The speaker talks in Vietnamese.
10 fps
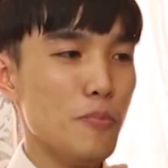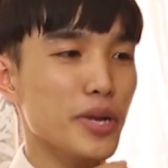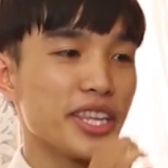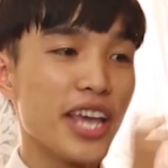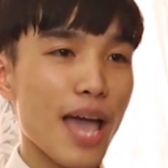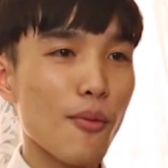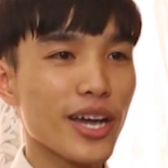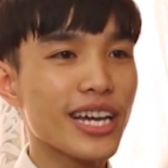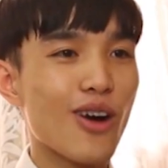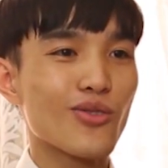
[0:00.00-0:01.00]
mình chế một
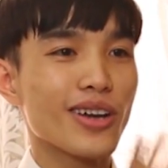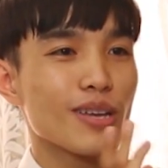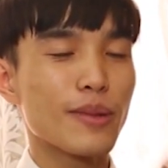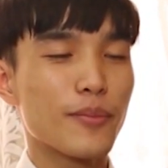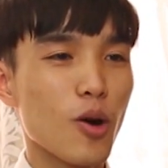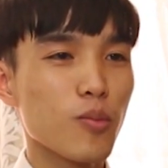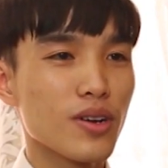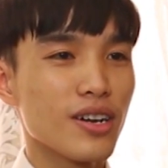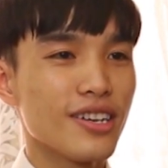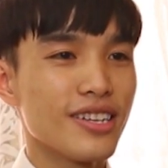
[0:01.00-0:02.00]
cái câu nào đó trong điệp khúc
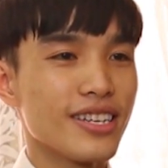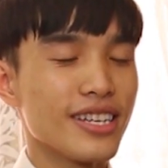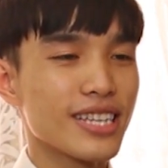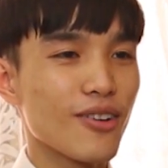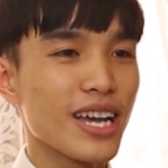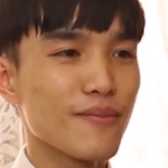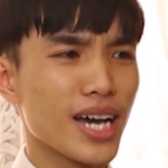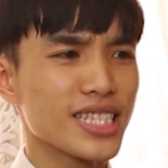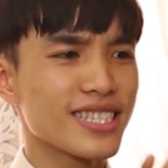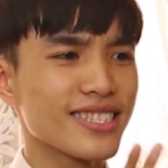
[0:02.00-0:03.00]
thì sau khi
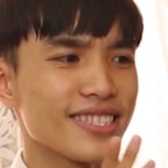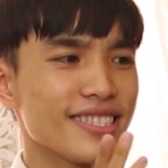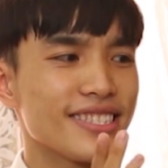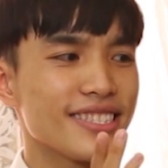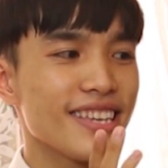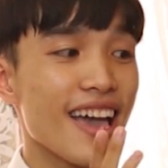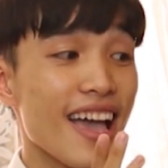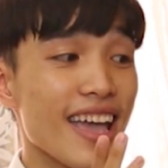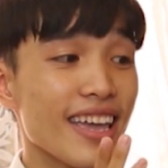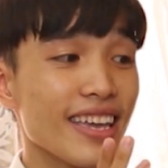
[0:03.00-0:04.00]
mà
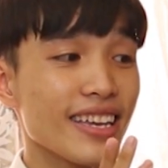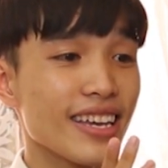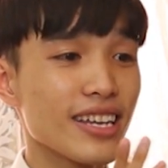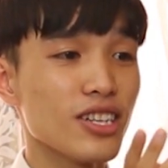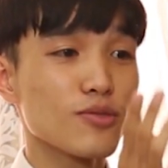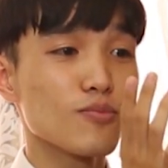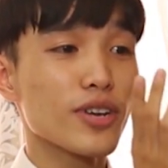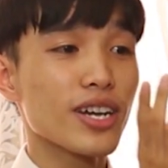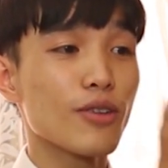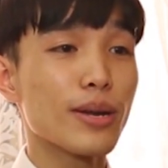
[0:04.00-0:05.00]
chế được một
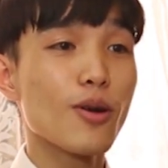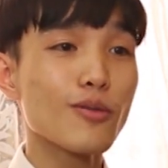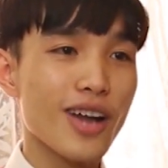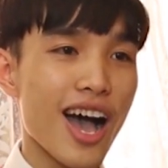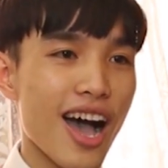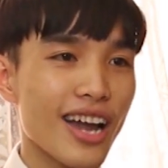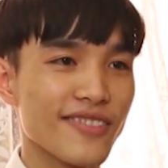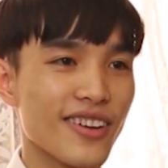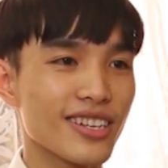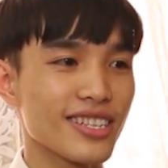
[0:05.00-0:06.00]
câu điệp khúc nào đó
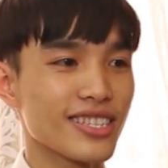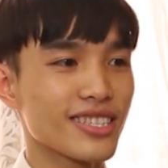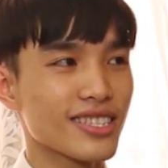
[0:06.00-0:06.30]
thì bắt thì